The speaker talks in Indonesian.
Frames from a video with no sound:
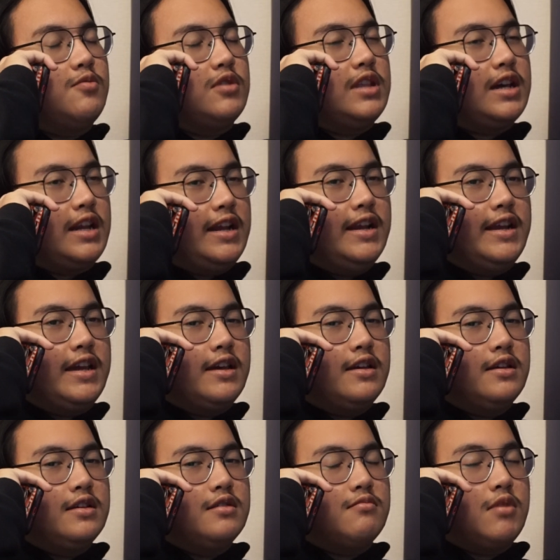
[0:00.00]
Buat akrilik?
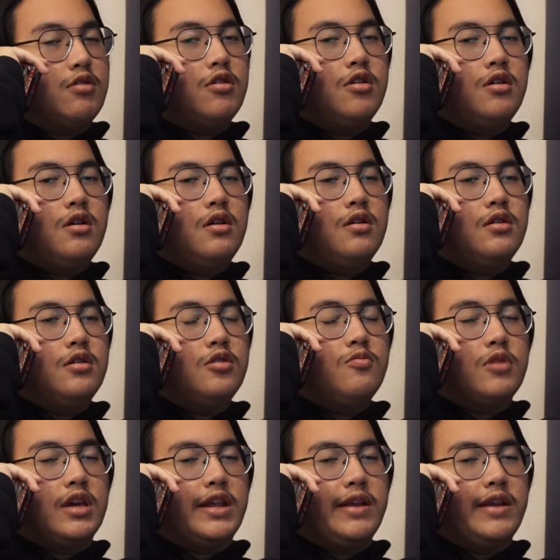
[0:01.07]
Mau dong, lo mau